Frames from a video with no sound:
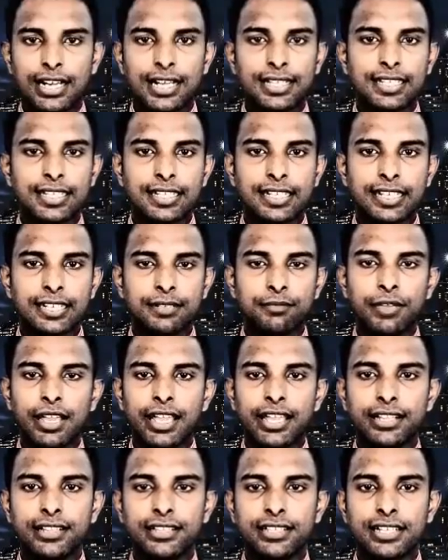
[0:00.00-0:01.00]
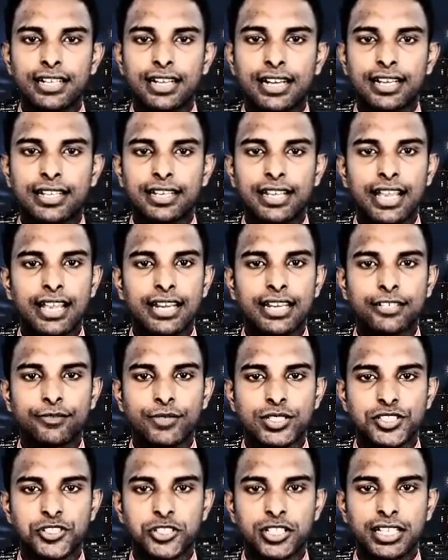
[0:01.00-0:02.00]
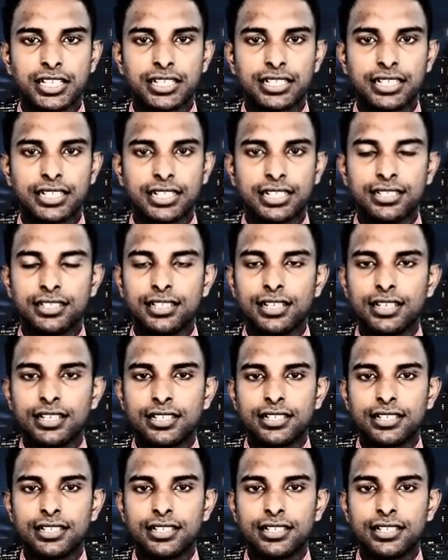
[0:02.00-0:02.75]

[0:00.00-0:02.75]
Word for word: அதே நேரம் இந்திய கடன் எல்லை வசதியின் கீழ்